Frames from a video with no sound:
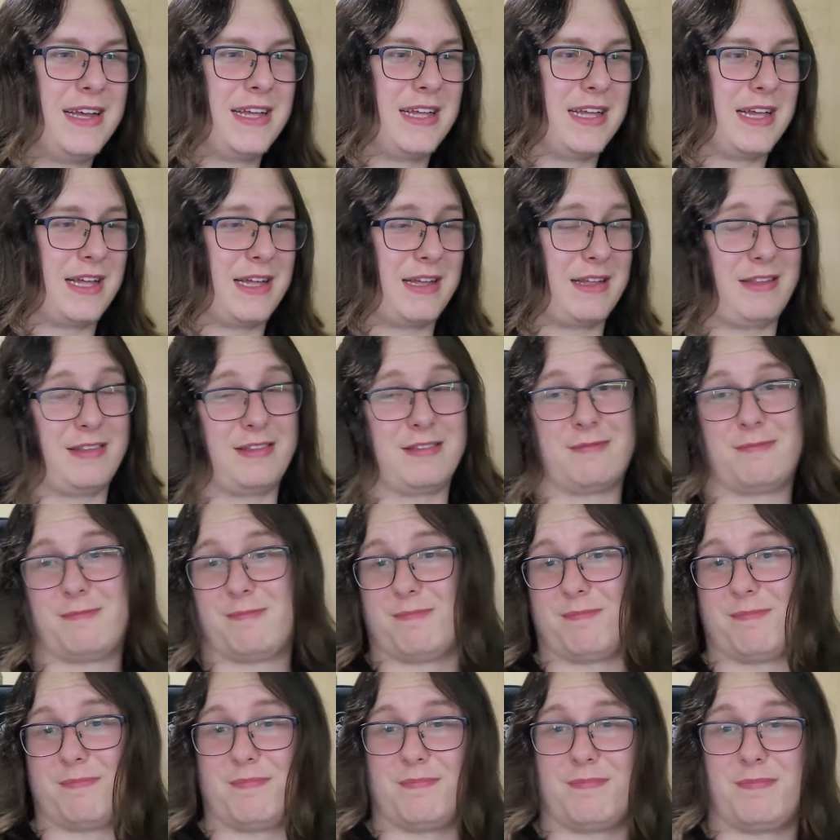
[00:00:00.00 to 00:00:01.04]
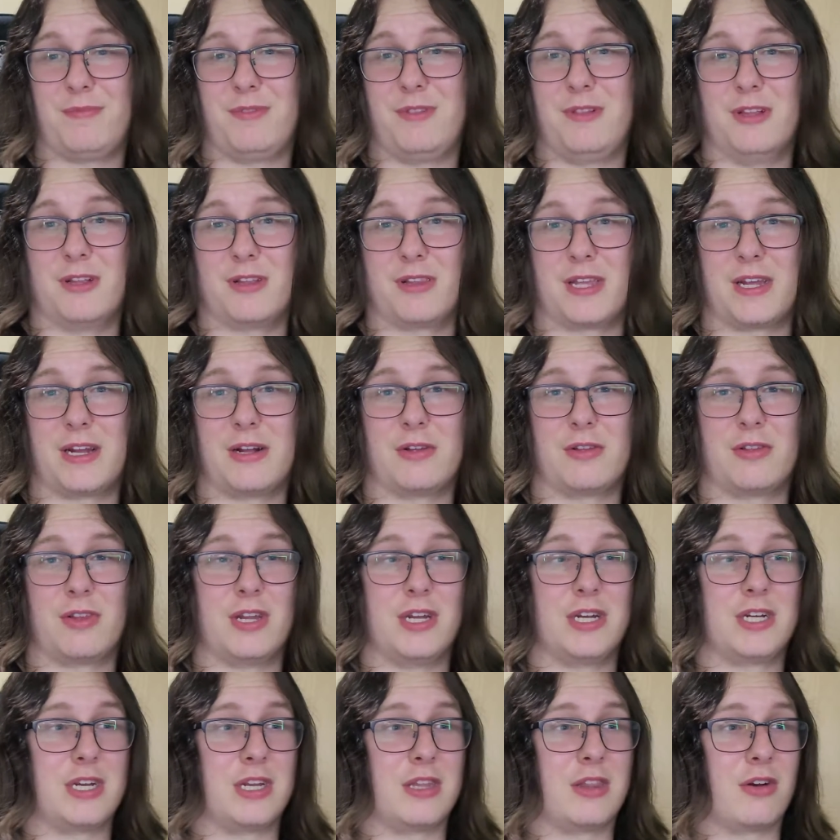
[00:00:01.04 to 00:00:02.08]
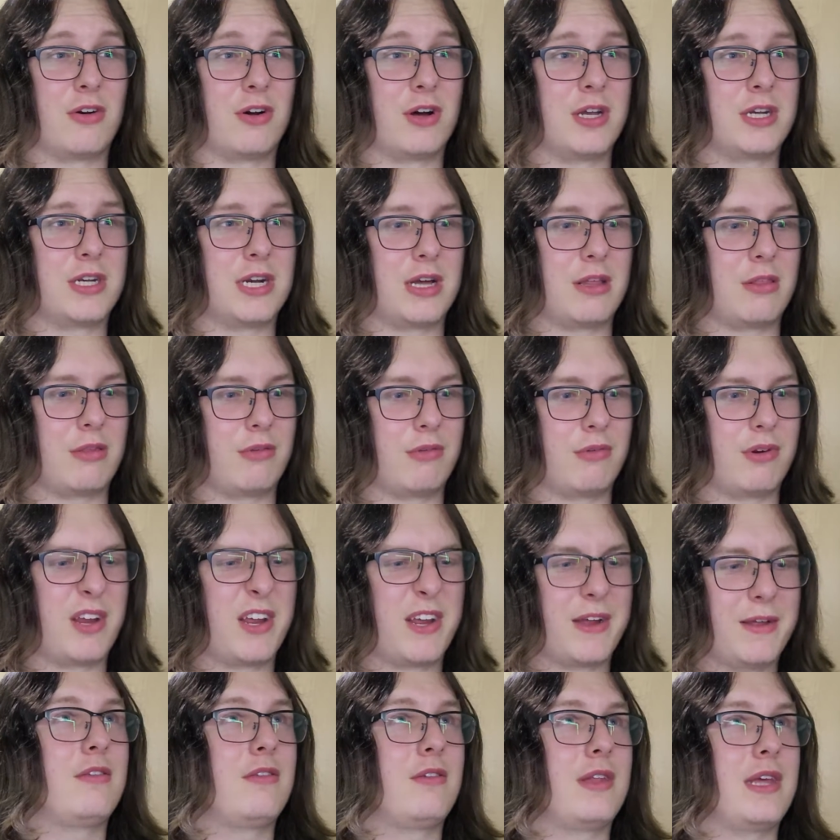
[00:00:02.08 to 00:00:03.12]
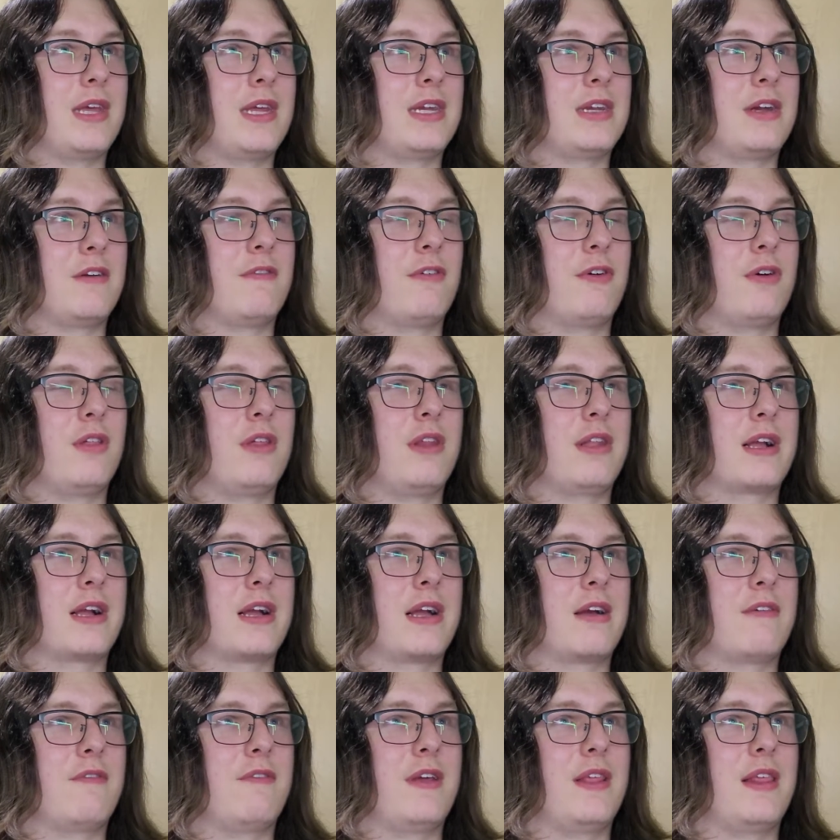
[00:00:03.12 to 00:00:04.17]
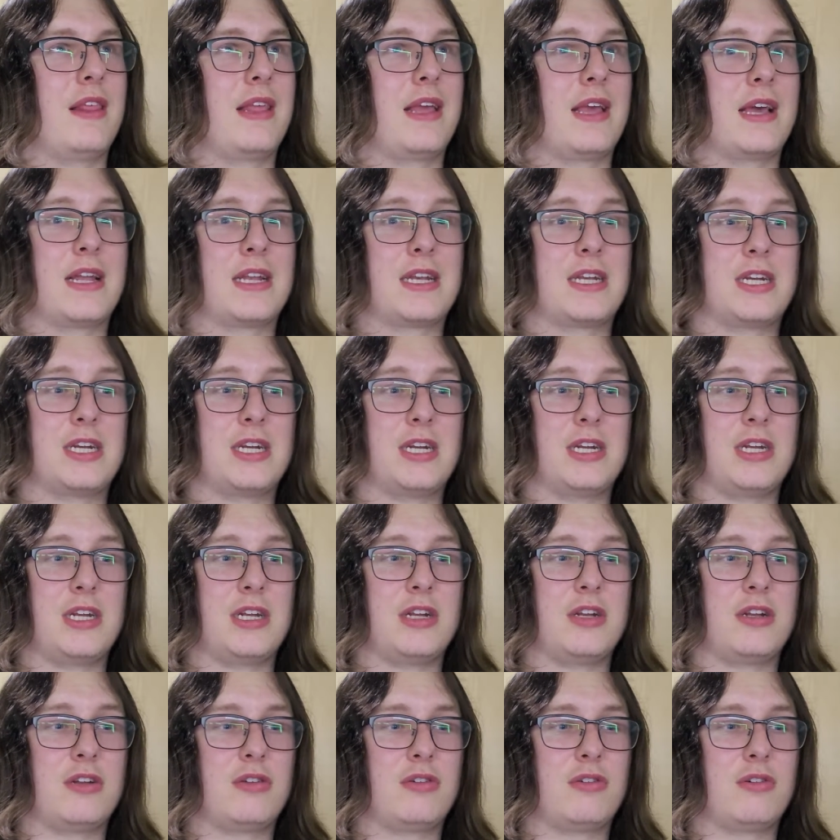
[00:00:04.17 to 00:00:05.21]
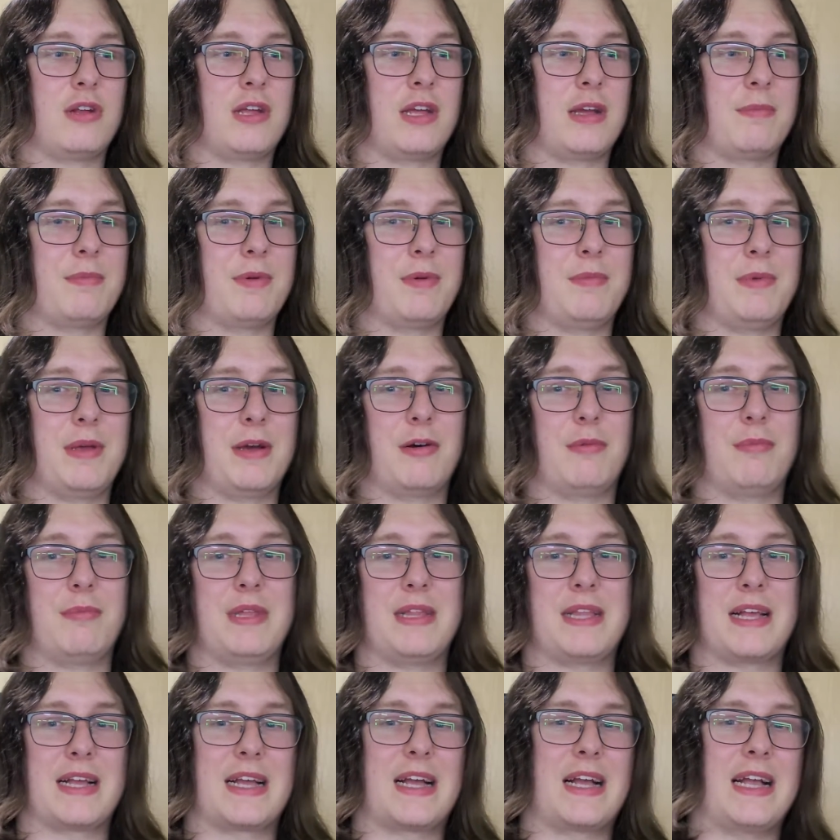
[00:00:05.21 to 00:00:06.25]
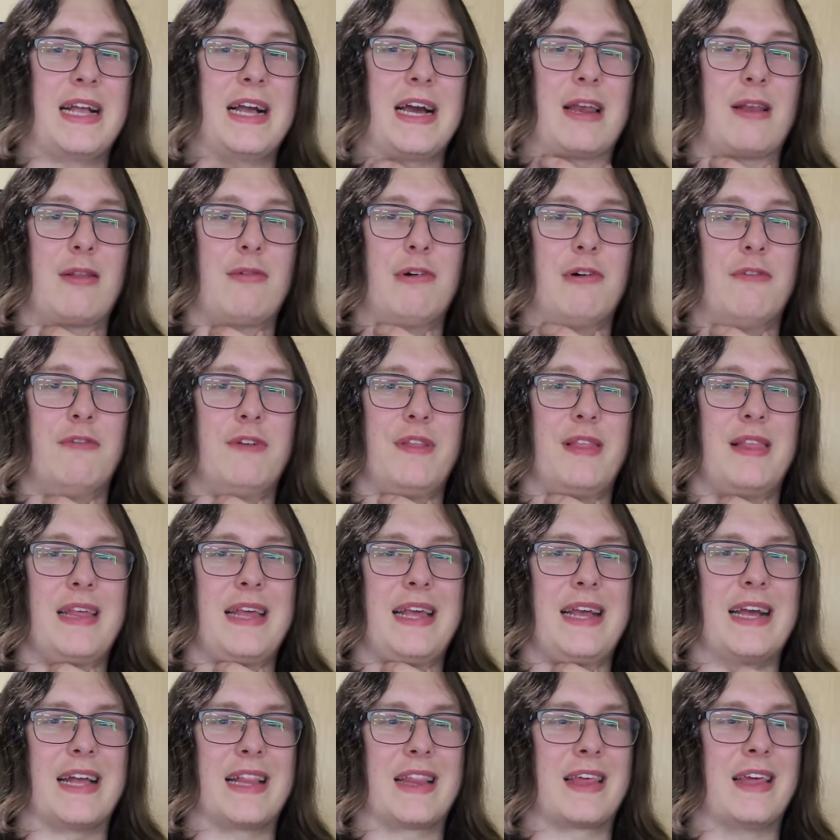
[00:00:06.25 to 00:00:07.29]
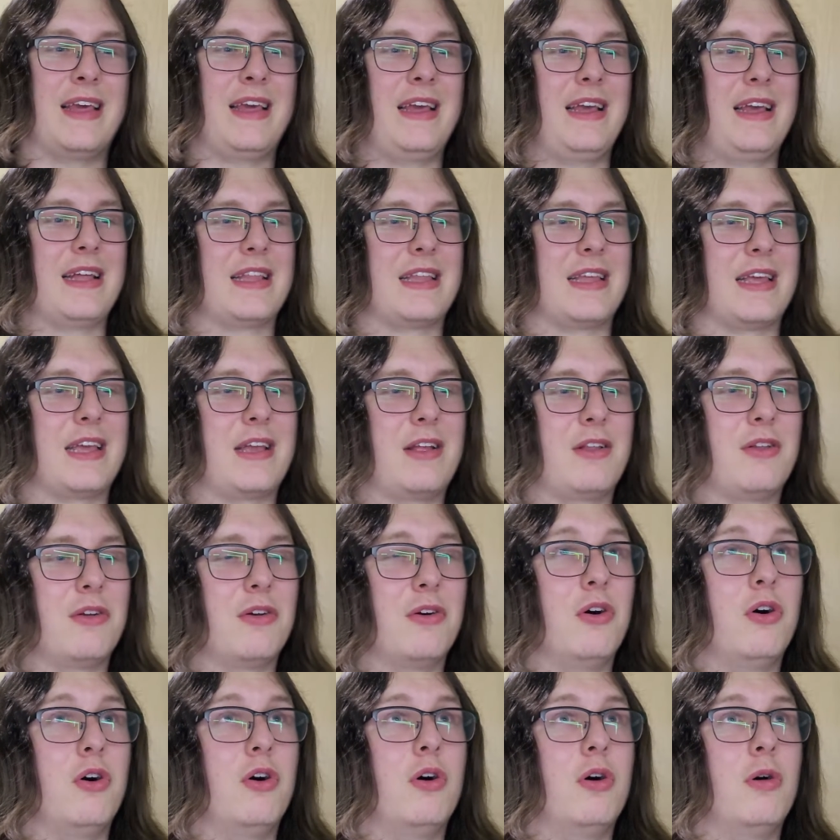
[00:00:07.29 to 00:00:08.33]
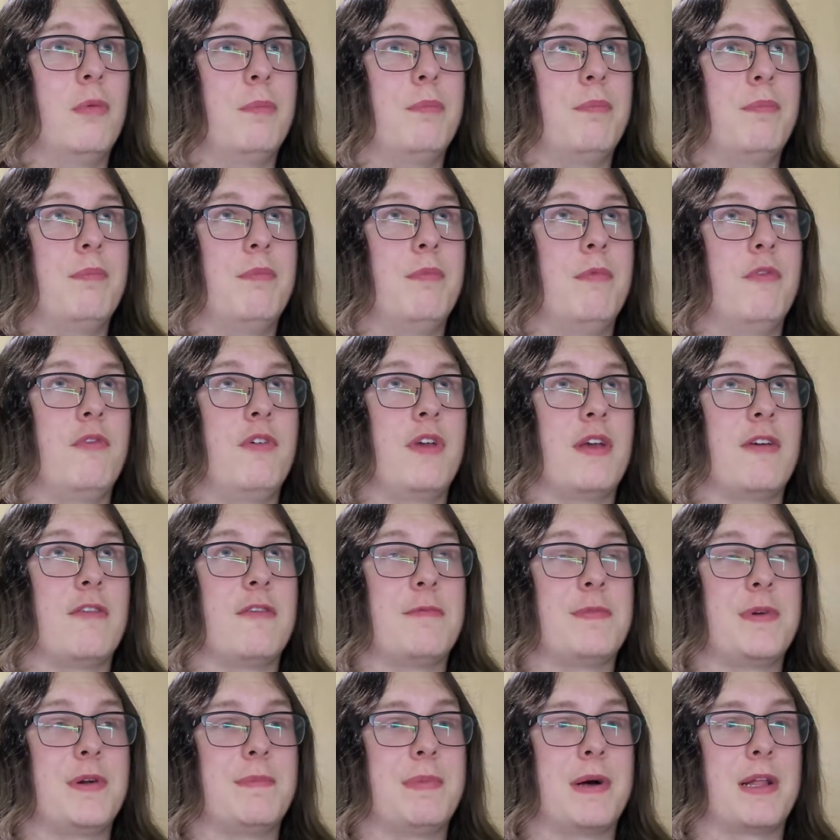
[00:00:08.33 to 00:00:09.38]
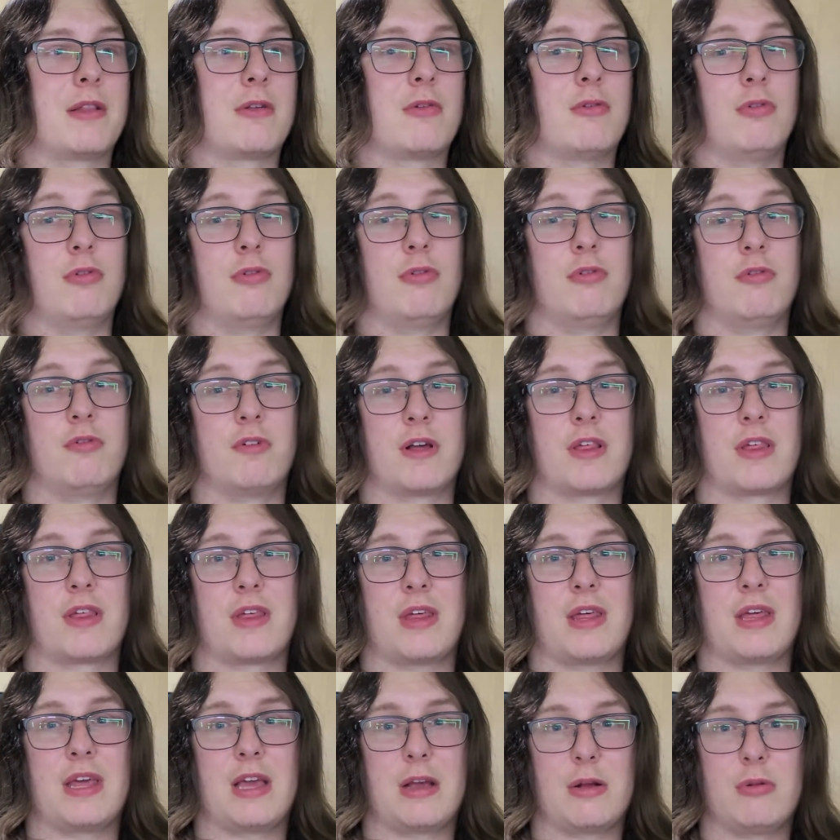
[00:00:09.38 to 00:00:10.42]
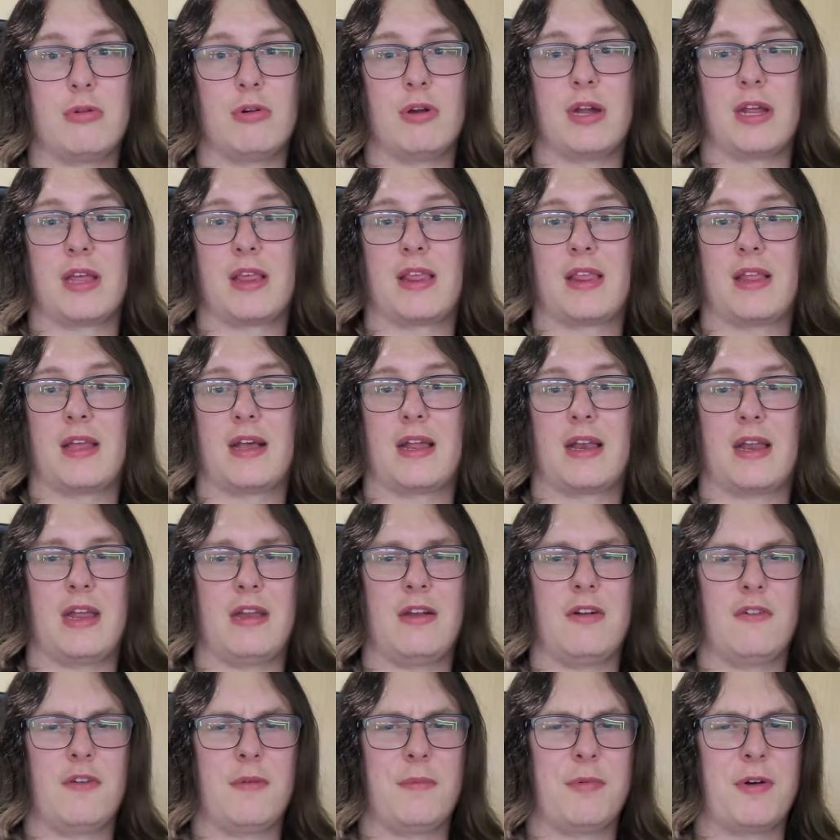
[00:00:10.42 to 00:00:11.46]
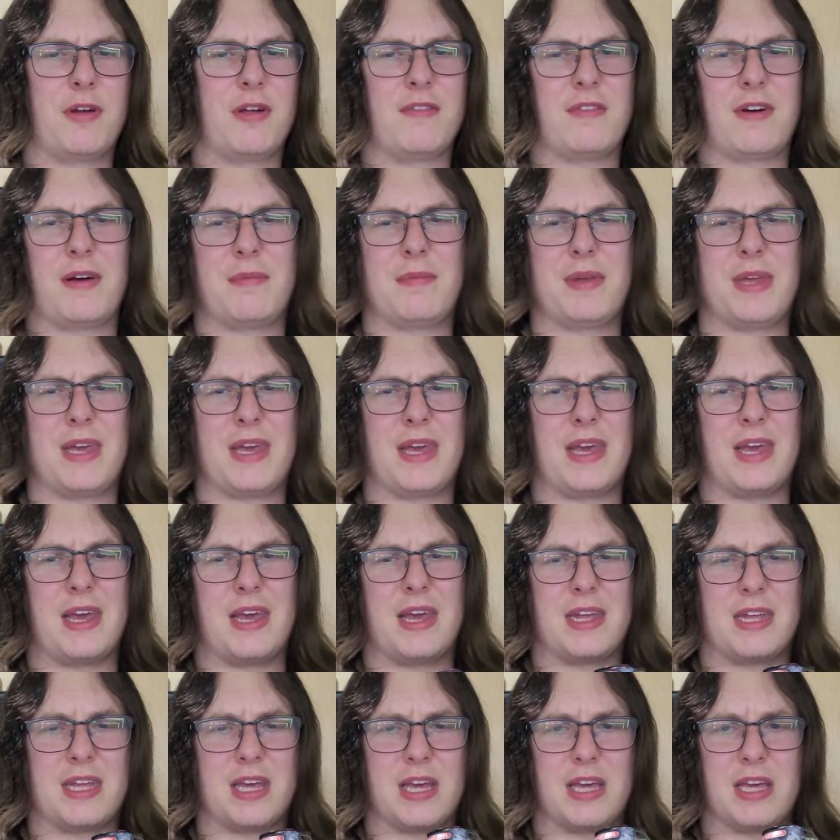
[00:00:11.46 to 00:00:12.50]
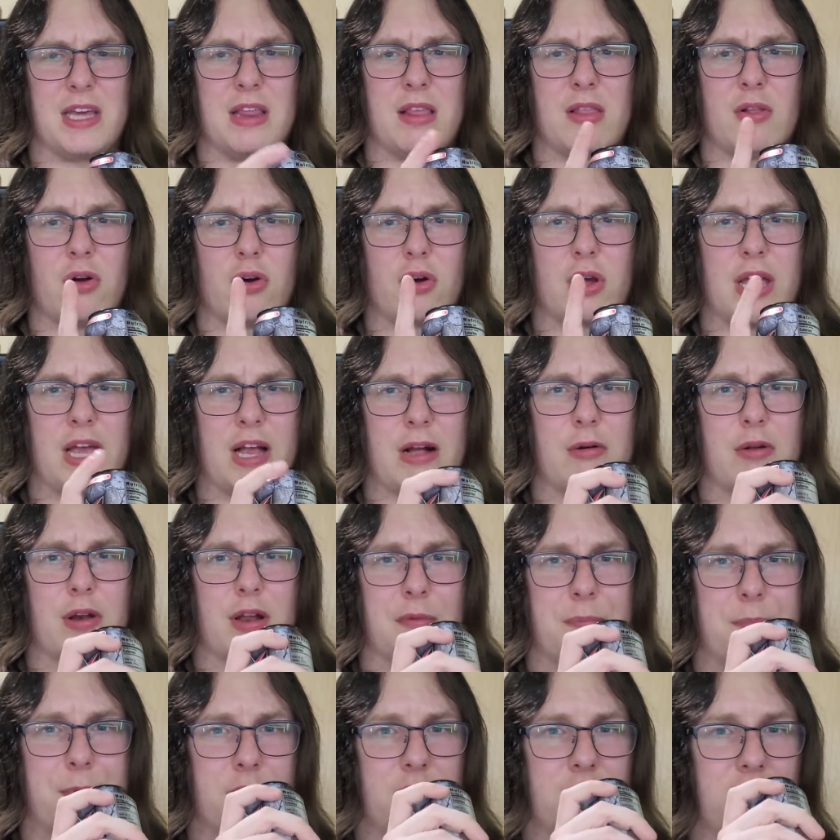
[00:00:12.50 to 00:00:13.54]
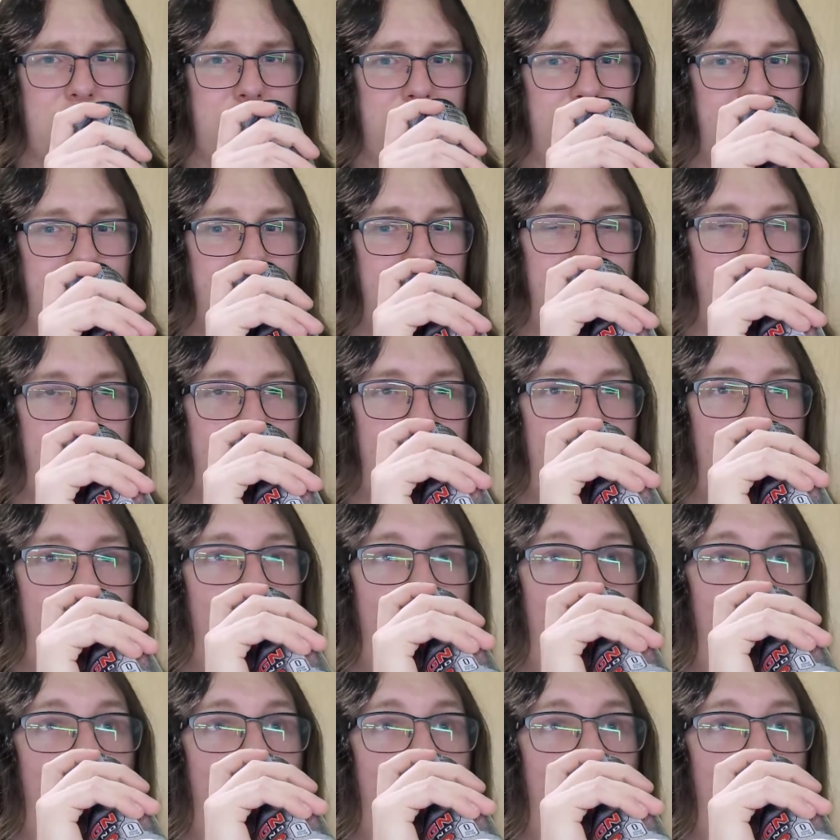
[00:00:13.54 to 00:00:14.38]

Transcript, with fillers: E, do tego to jeszcze trochę czasu, nie? Tutaj jeszcze wchodzi taka kwestia, czy czuję jakby miał mi tak gardło wysychać, tak jak to mówiłem w przypadku właśnie niektórych z tych rejnów i powiem wam, nie, nie, jest ok akurat pod tym względem,